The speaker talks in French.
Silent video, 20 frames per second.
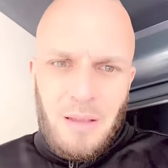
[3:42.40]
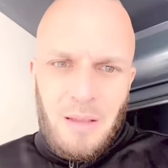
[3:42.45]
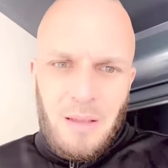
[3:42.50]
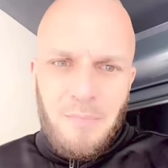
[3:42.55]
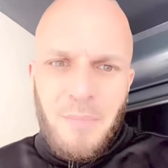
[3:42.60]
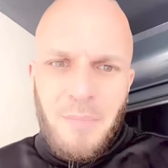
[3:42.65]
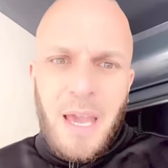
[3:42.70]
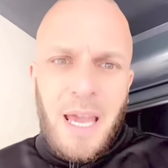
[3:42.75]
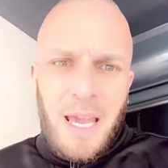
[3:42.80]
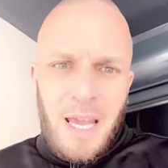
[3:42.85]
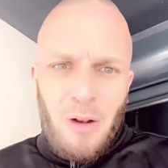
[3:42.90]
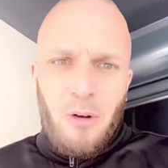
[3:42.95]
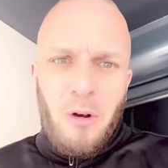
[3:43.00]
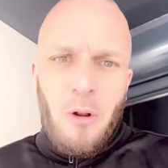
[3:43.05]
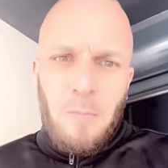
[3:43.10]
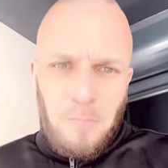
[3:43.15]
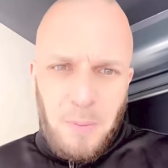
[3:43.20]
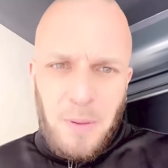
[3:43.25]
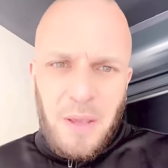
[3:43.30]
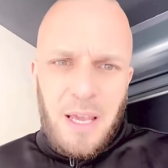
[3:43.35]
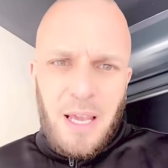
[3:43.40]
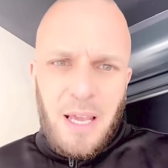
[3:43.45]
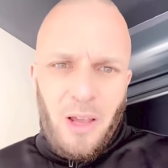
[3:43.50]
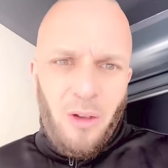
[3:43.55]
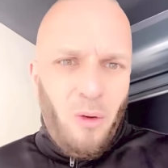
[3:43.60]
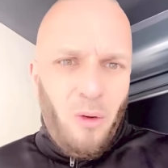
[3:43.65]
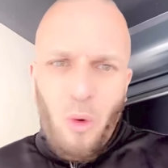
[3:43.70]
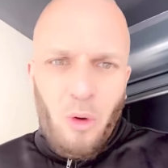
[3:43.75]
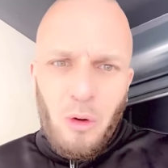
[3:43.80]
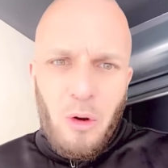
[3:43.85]
Mais le pire,
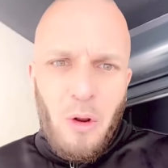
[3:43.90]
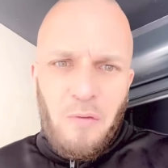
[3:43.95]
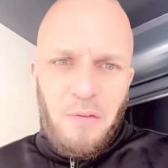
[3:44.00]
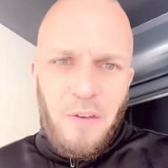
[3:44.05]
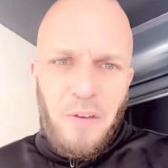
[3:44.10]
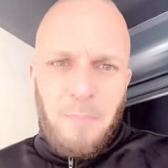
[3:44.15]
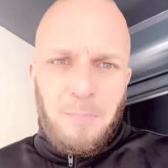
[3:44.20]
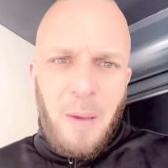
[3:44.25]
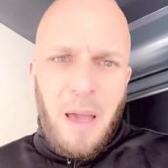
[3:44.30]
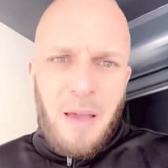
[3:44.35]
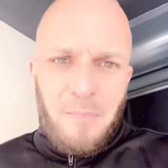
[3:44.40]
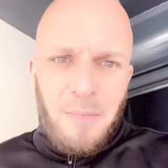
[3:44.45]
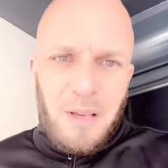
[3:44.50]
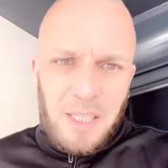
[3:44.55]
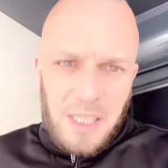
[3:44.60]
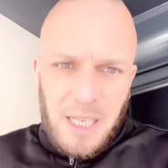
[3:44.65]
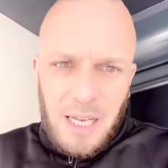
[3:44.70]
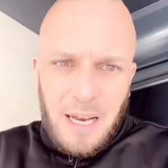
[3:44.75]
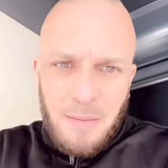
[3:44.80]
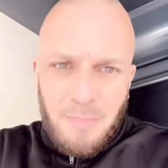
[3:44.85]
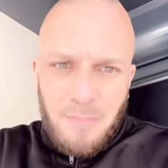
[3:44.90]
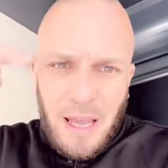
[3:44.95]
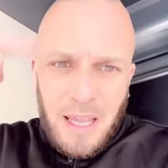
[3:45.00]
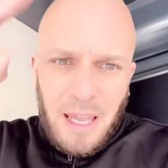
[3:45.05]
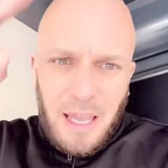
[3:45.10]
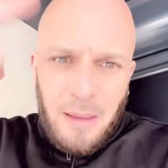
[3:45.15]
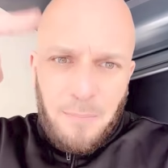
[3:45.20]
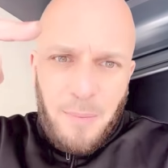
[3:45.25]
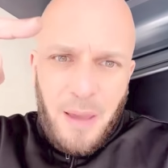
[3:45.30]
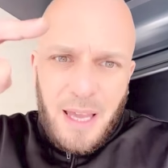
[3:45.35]
on ne le fait pas, mais c'est les
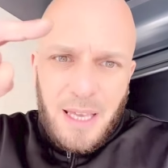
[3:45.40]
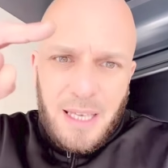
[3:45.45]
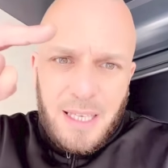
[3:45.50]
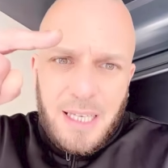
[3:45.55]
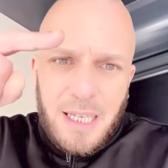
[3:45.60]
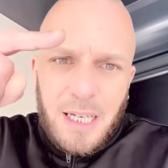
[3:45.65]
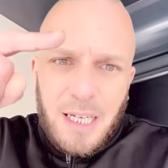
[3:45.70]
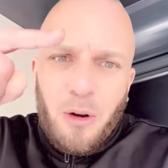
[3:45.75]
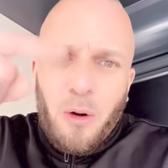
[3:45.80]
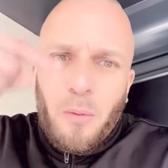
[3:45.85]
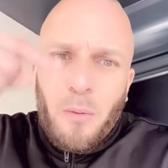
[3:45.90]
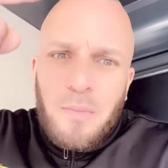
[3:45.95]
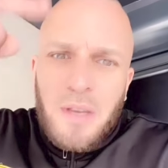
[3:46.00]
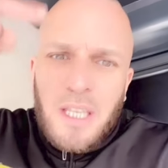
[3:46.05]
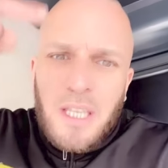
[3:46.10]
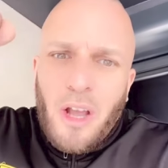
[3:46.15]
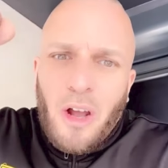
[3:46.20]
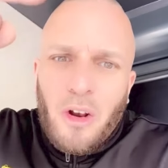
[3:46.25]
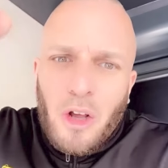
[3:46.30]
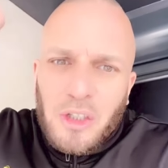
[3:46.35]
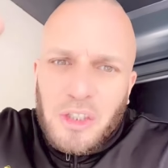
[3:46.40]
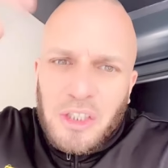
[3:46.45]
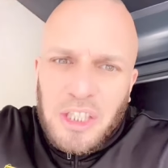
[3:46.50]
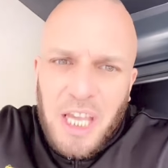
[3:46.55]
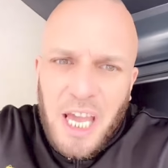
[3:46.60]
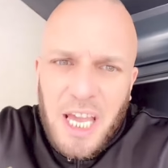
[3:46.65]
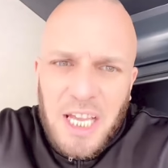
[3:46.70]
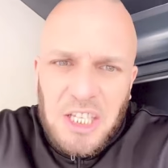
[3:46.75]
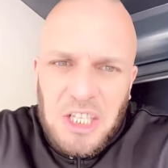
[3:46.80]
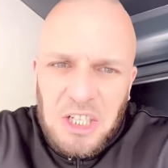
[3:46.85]
Maghrébins qui l'ont mis dans leur
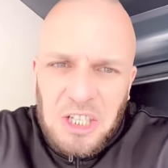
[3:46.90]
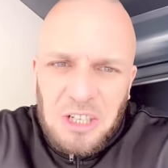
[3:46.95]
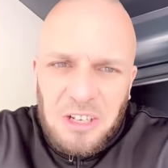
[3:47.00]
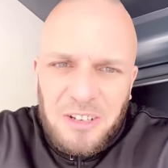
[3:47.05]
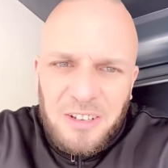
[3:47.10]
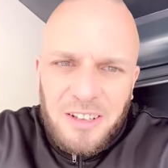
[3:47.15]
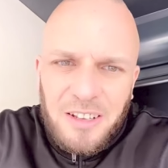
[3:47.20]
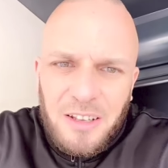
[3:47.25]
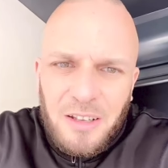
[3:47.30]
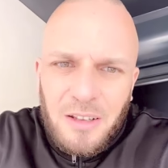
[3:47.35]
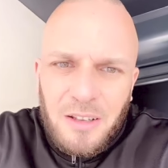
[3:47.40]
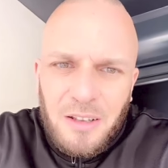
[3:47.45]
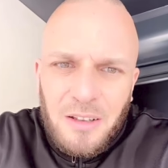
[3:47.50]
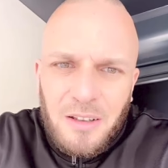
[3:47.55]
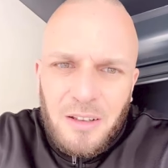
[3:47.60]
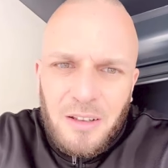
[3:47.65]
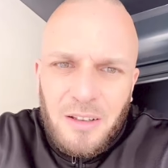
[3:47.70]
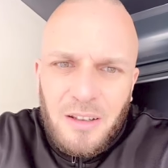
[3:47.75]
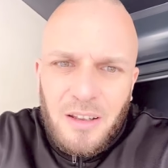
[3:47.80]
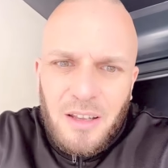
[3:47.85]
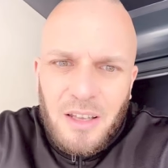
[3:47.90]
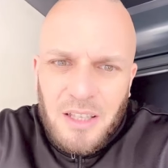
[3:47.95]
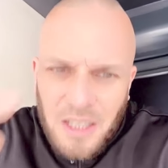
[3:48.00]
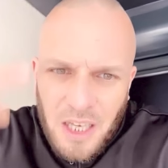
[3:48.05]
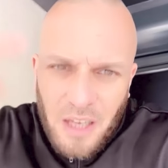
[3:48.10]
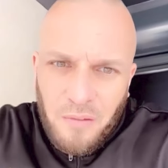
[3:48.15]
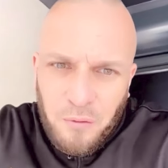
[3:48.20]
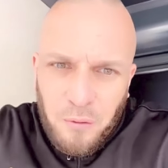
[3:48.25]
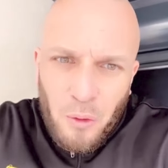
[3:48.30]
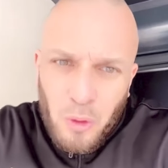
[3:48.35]
sketch
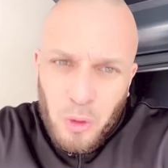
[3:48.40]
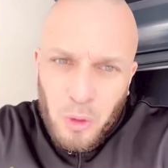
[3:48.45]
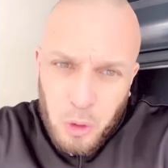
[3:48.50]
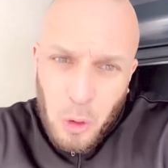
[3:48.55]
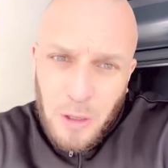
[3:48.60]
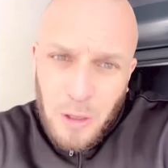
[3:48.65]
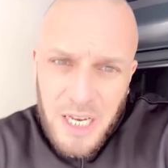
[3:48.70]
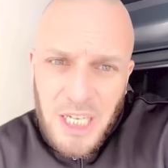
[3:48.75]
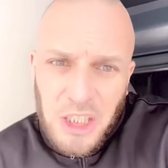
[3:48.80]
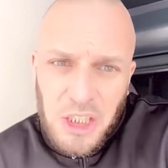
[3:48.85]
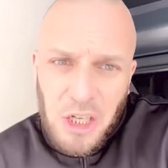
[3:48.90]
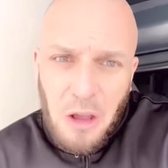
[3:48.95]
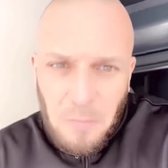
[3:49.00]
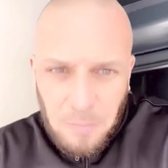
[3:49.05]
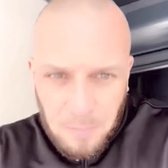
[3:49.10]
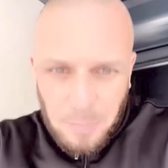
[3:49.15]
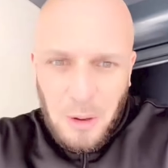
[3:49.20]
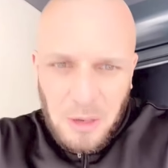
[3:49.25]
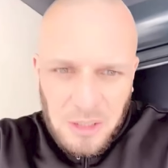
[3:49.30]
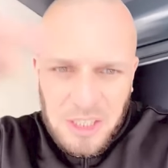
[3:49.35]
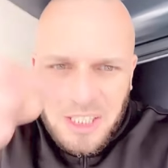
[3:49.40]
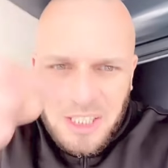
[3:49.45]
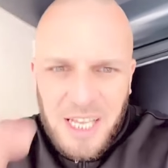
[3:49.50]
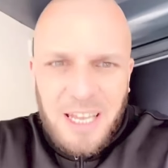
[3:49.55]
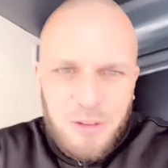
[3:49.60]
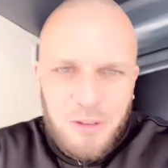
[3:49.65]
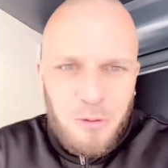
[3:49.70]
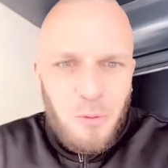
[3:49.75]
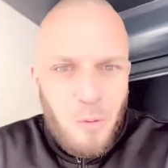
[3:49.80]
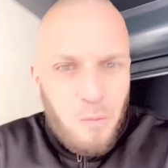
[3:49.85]
qui font que les gens pensent ça
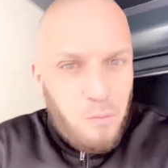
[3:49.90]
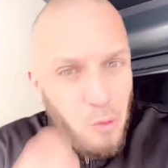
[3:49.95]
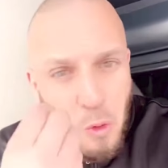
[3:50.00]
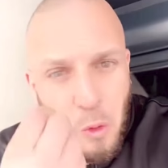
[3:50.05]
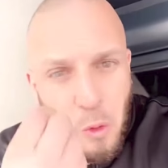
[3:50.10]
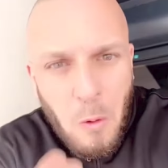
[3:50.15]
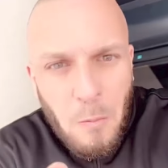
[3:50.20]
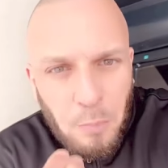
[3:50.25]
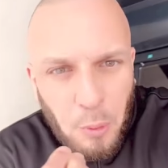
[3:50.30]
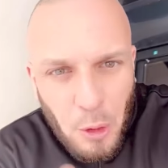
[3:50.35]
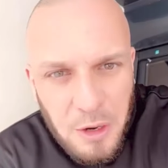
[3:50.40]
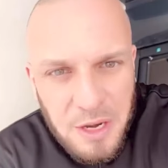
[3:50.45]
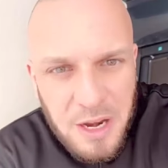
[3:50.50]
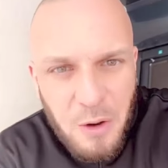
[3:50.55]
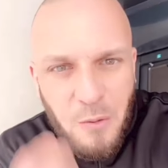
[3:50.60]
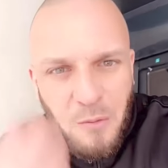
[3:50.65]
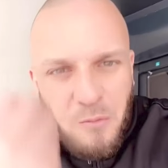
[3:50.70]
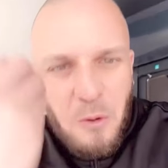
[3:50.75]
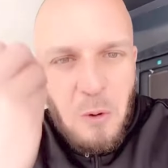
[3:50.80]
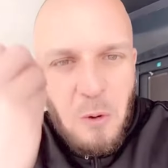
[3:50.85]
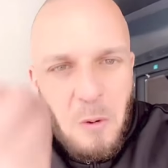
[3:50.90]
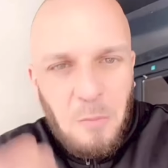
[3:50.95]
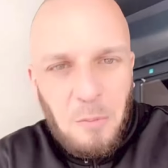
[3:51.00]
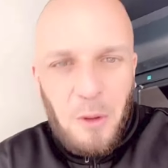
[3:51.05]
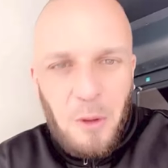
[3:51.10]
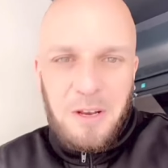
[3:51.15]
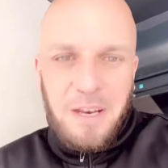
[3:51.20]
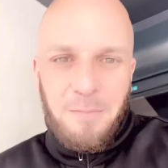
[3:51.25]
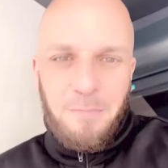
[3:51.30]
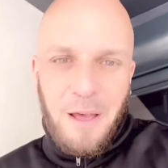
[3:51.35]
de nous. Vous comprenez ou vous
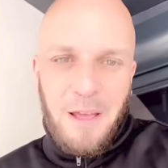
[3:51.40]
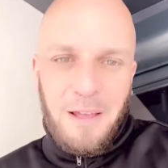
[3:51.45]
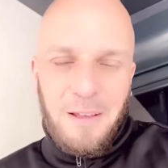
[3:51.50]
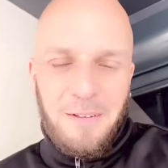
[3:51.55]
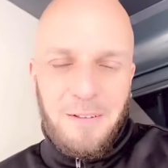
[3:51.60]
comprenez pas